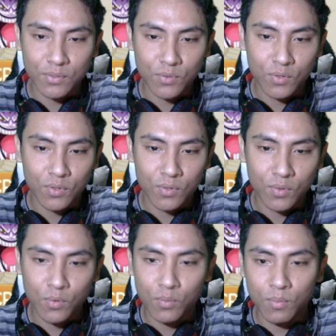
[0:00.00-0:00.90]
tuh.
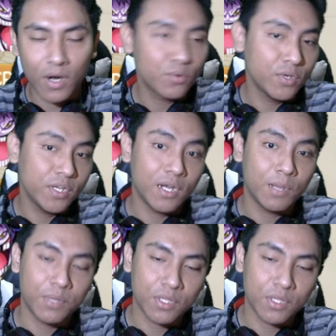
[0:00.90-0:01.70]
Uh, baru dia dapat